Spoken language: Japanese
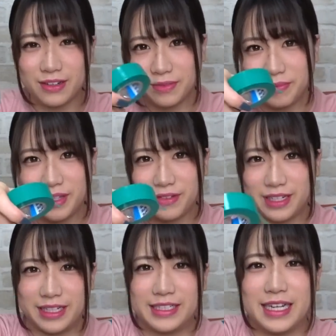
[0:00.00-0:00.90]
緑
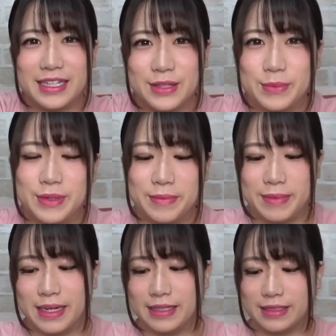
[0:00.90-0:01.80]
にしたいと思い
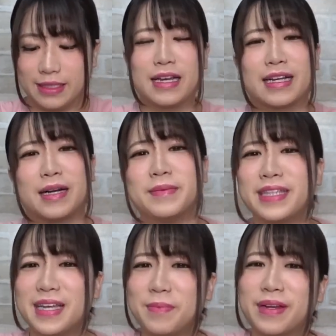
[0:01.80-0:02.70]
ます
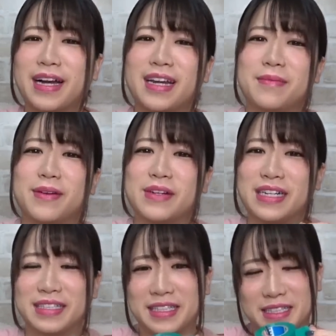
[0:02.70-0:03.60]
ガムテープがあればよ
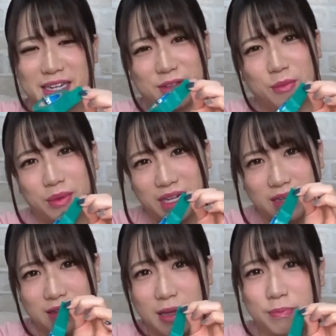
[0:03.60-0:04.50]
かったんだけど
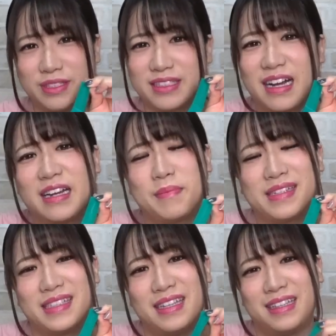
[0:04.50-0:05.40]
ビニールテープしかあり
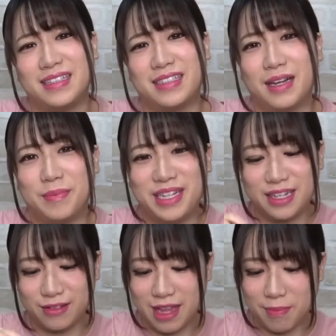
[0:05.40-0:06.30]
ませんでした
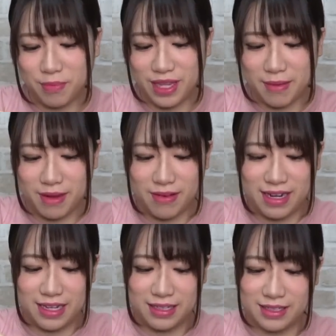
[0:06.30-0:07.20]
ビニールテープで周
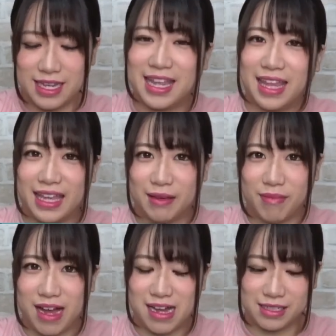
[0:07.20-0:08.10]
りつけていき
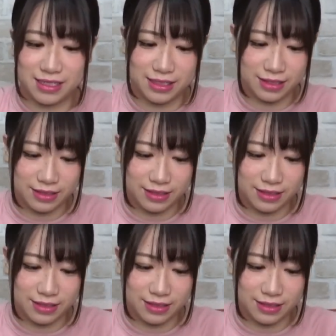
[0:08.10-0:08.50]
ます